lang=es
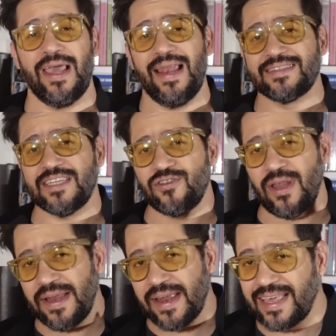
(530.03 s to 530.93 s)
el acceso a
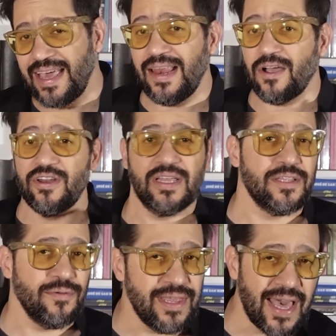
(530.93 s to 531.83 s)
la energía y la
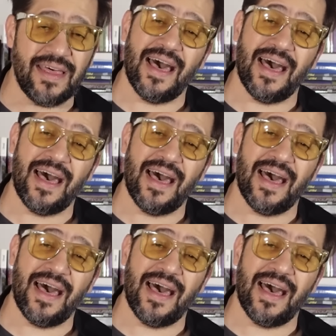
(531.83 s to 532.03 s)
conectividad,